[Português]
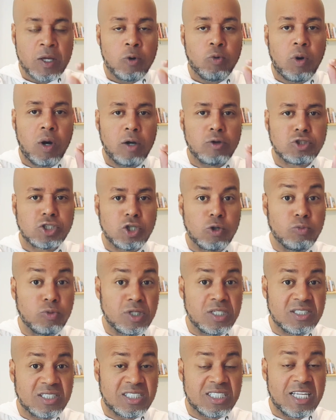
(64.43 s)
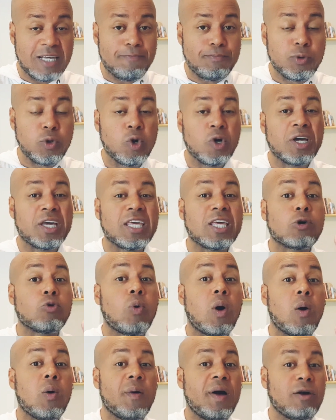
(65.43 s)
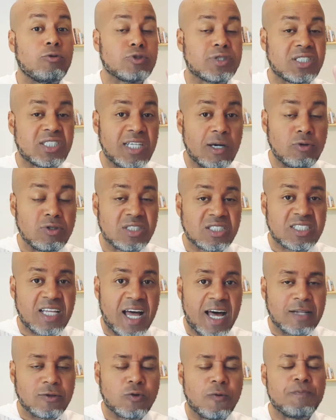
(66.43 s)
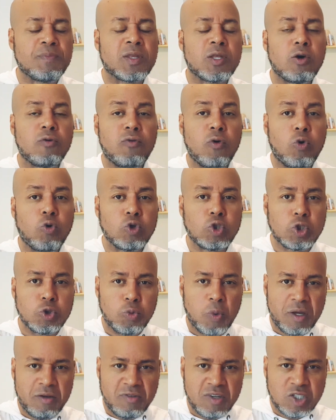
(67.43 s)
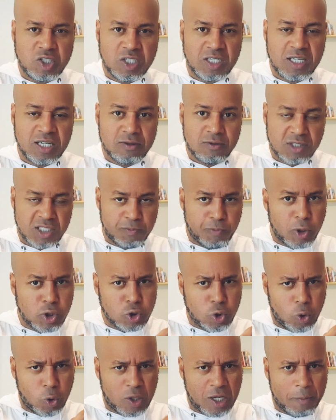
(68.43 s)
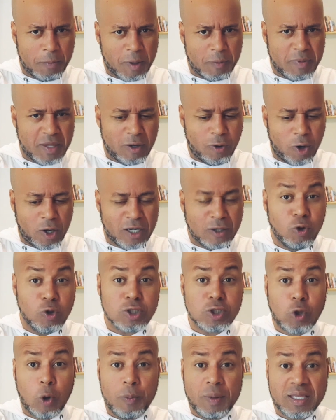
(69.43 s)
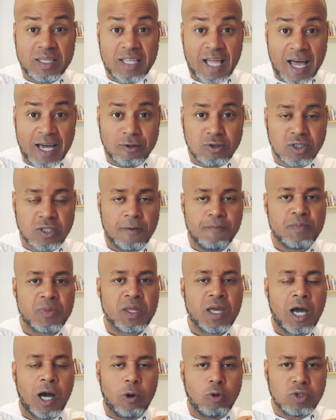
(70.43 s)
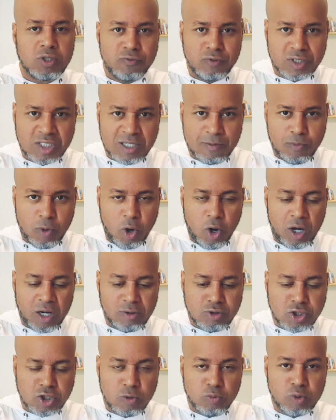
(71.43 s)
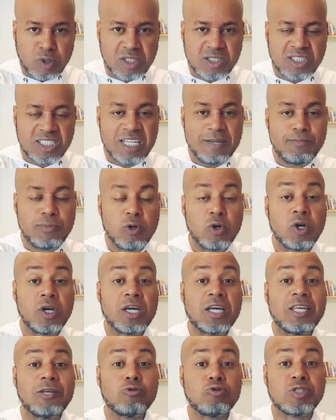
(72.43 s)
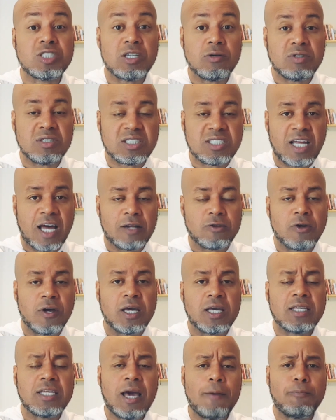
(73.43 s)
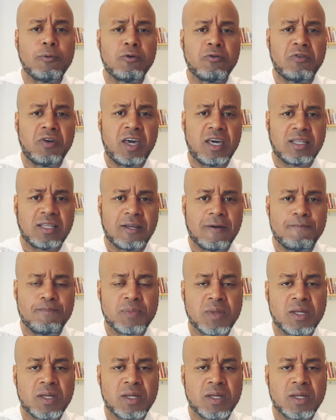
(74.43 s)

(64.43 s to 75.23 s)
qual é o seu município e qual é o seu estado. Eu vou continuar investigando. Você pode colocar para mim agora nos comentários aonde você mora, o seu município e o seu estado. E aproveita,